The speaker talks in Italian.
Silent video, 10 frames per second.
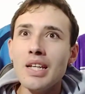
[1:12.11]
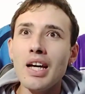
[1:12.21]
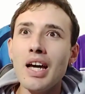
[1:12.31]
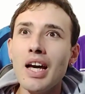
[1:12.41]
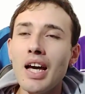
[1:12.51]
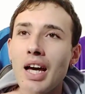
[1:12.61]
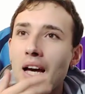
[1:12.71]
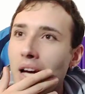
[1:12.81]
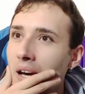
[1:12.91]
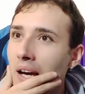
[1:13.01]

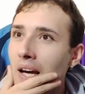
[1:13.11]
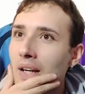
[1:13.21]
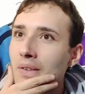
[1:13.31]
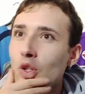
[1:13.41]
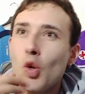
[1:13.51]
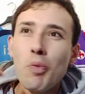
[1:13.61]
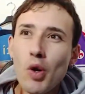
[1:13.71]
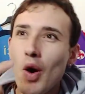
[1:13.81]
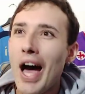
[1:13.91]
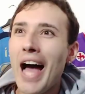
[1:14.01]
eh,
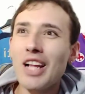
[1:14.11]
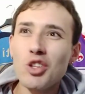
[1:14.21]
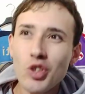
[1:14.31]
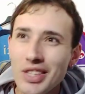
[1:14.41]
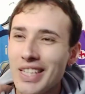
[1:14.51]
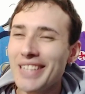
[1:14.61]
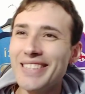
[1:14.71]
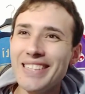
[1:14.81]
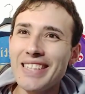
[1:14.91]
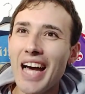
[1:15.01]
recupero alto,
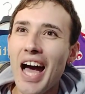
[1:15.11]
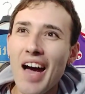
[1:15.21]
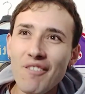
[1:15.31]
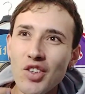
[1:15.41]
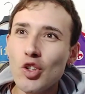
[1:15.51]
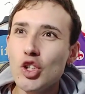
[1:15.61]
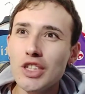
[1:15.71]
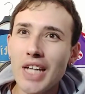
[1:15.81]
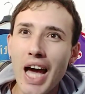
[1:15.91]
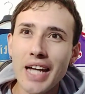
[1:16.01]
intensità,
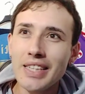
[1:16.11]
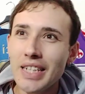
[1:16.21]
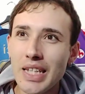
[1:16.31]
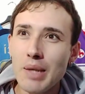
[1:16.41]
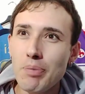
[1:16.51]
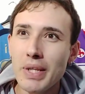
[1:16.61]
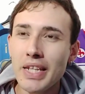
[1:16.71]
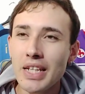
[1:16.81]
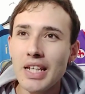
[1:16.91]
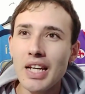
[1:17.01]
velocità,
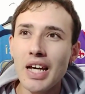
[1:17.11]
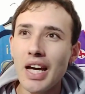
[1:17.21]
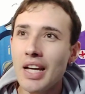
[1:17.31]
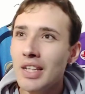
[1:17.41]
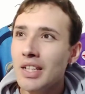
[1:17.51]
dribbling, eh,